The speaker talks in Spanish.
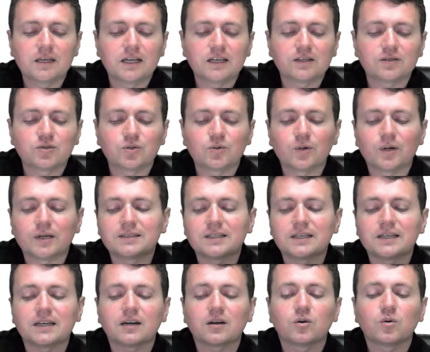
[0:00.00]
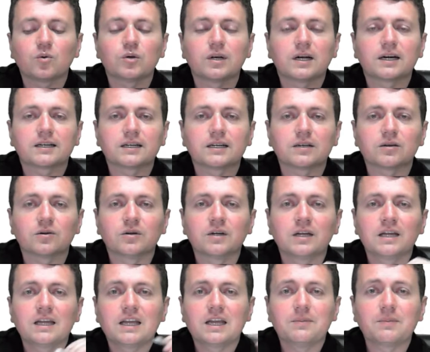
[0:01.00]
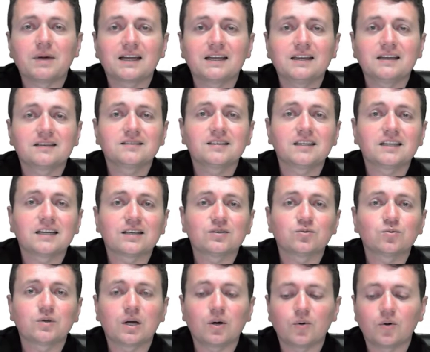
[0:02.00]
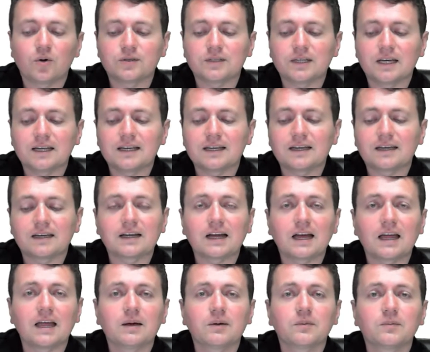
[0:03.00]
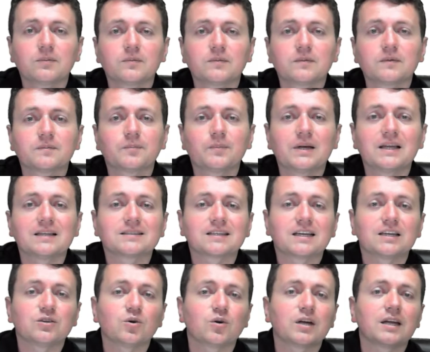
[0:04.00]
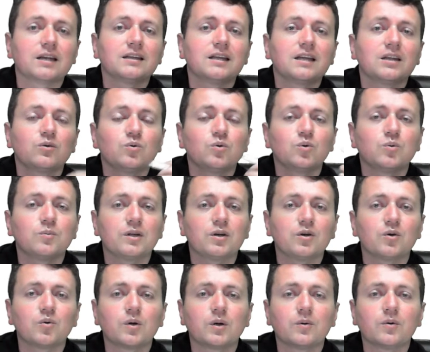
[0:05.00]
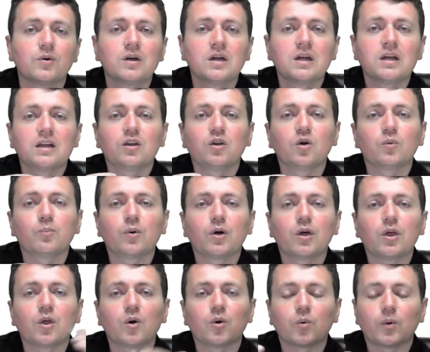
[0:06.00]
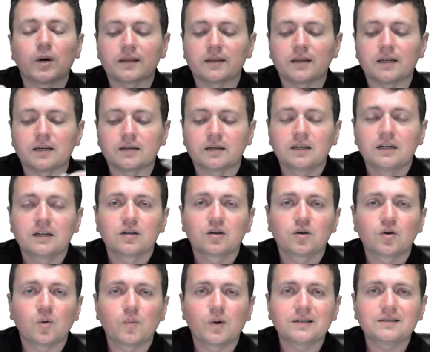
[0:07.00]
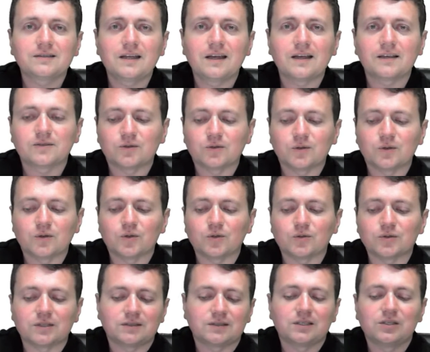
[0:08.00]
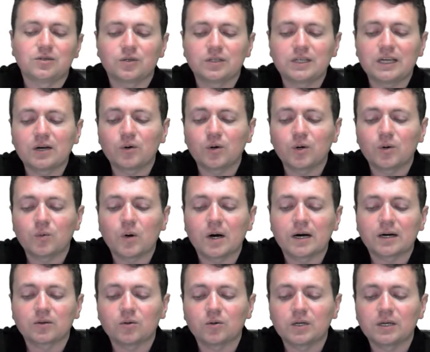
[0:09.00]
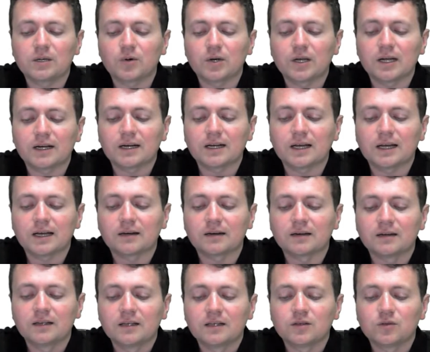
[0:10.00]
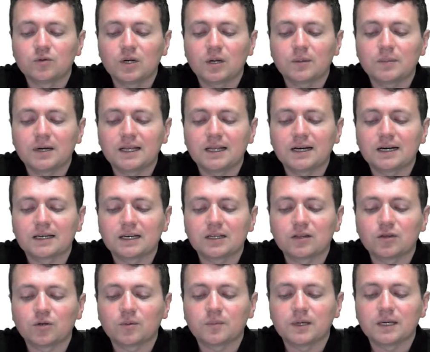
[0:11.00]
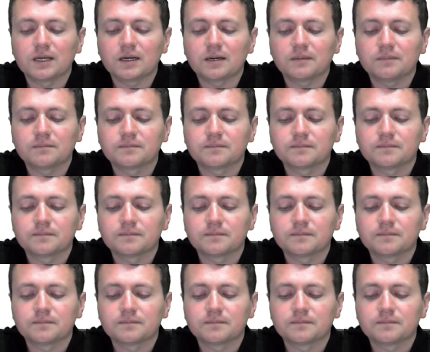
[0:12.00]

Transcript: y esto va a ser una red Imagínense que es una bolsa y que cada vez que yo genero un número nuevo, lo puedo guardar. ¿Cómo así esto? Entonces, si yo llego y guardo y voy a crear de una manera randómica